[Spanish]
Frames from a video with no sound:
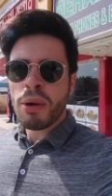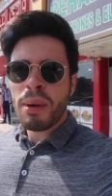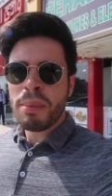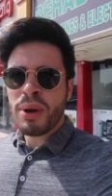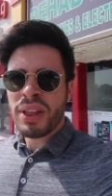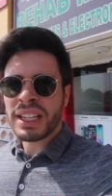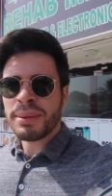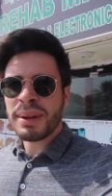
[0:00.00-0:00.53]
Como
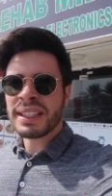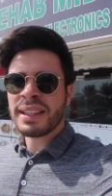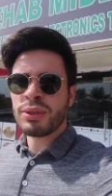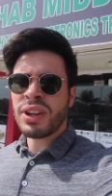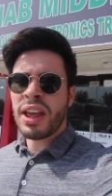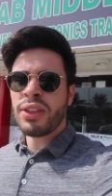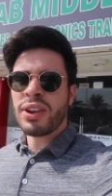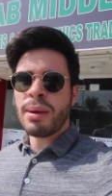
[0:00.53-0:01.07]
podéis ver,
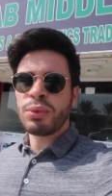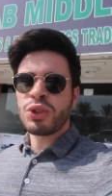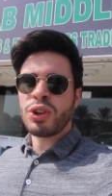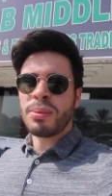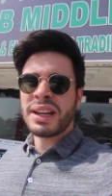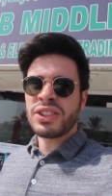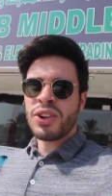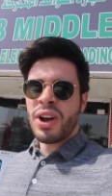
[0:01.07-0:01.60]
estamos en una zona
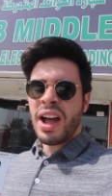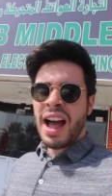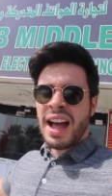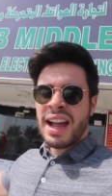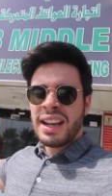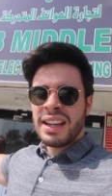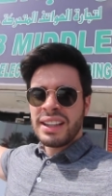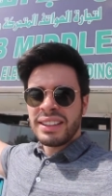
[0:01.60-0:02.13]
mucho más
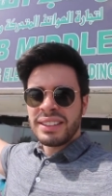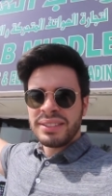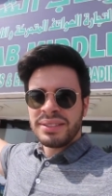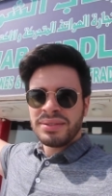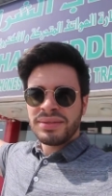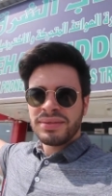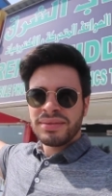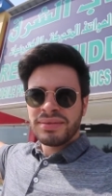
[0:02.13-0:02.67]
local
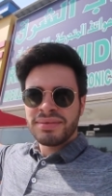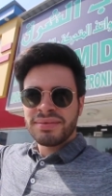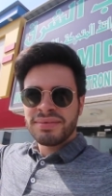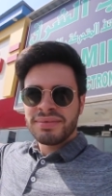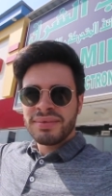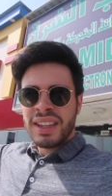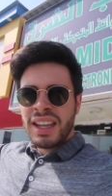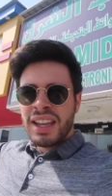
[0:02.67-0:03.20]

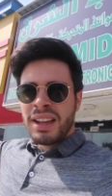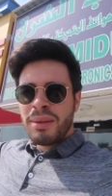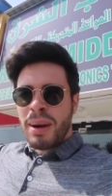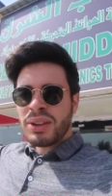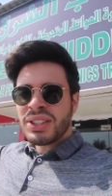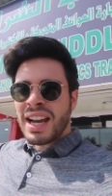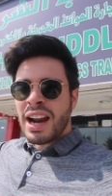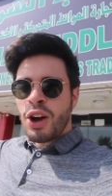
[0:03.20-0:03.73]

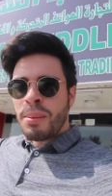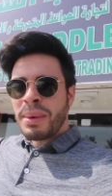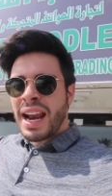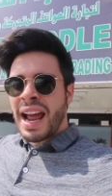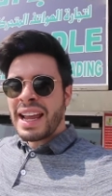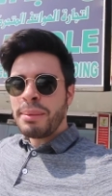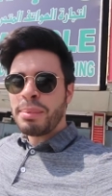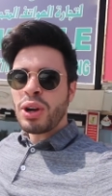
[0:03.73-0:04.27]
Vamos a ir a
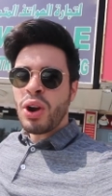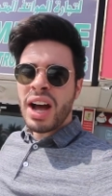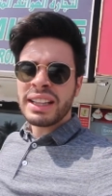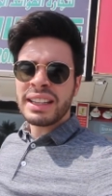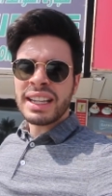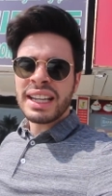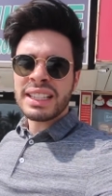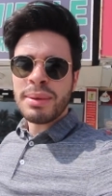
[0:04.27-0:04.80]
comer ahí, pero
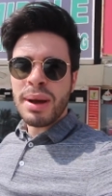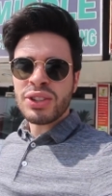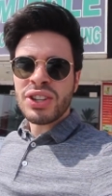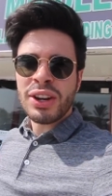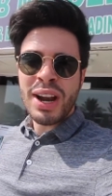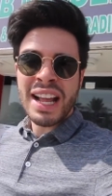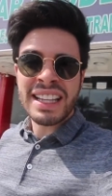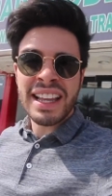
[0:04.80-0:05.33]
antes vamos a
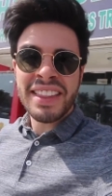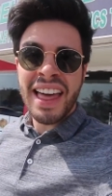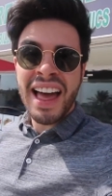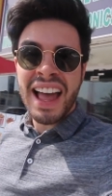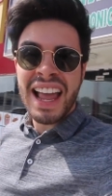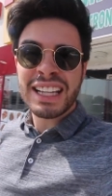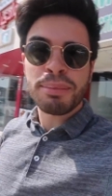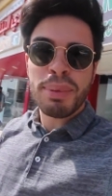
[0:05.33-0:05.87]
ir a una tienda
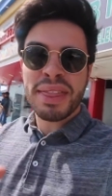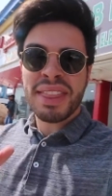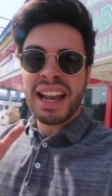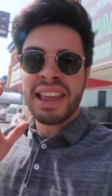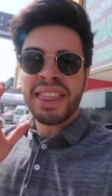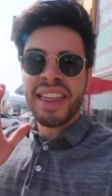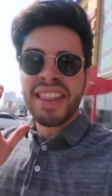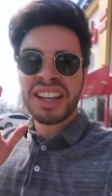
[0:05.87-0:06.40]

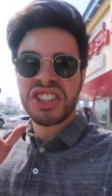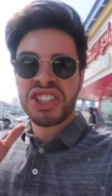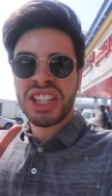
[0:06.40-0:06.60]
especializada en